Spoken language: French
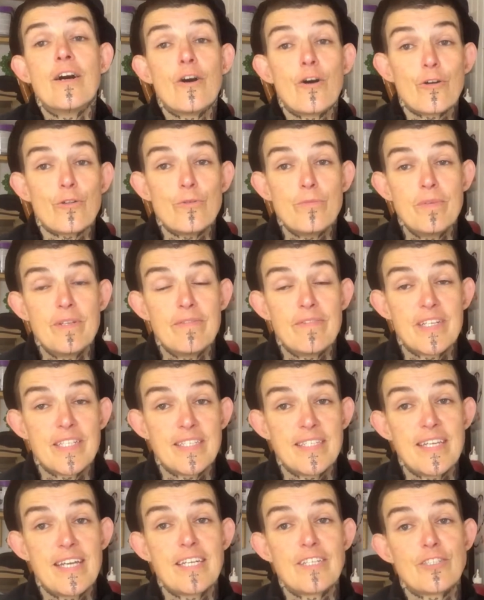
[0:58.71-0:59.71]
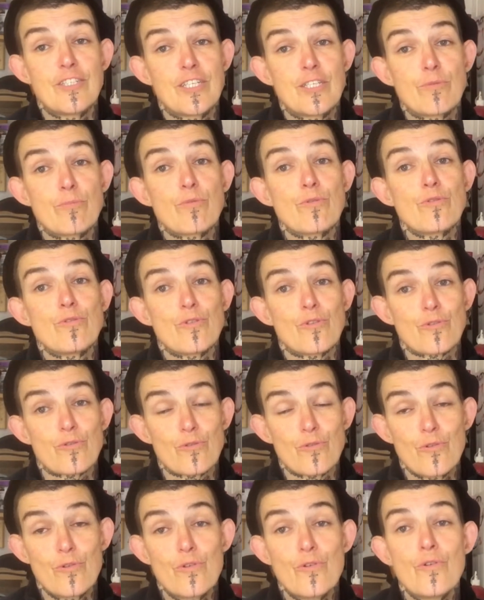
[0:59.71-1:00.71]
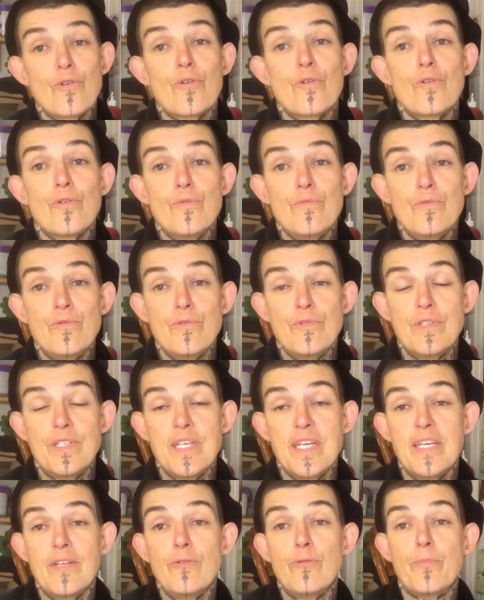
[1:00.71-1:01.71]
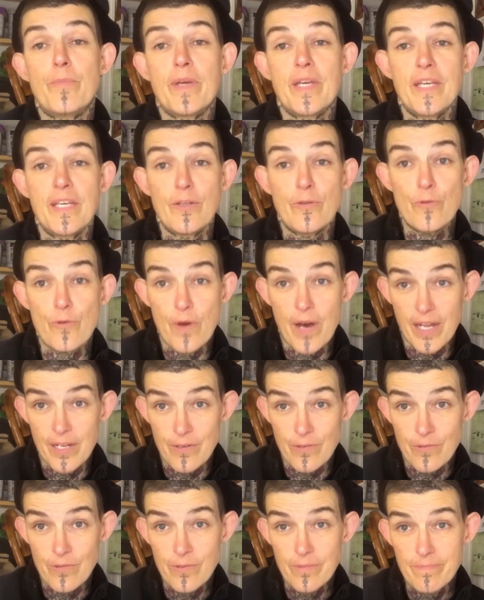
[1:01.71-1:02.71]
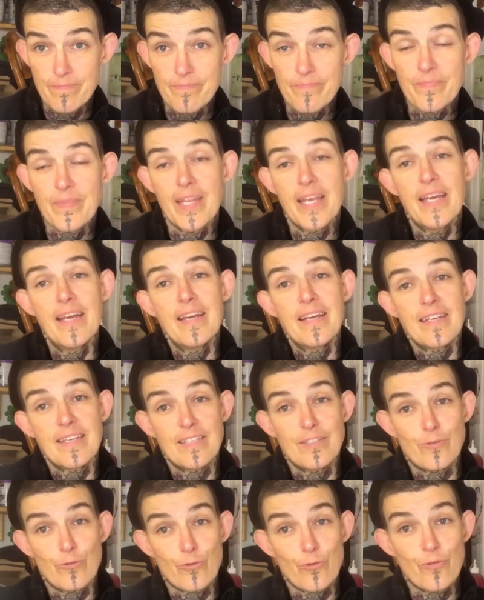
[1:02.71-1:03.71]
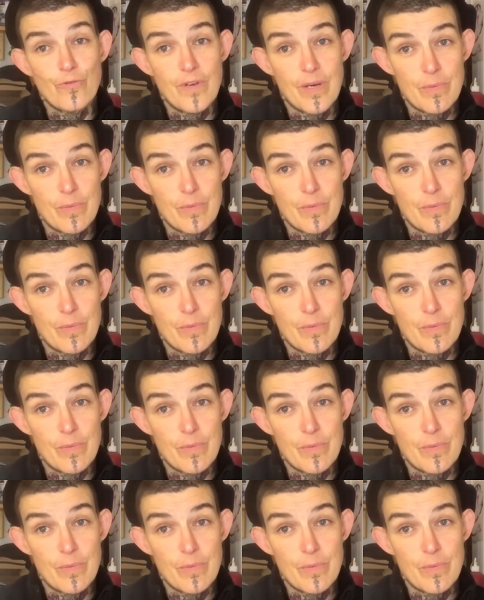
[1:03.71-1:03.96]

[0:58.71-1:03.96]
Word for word: En 2021, j'expose en solo au musée du pays de Hanau, qui se trouve à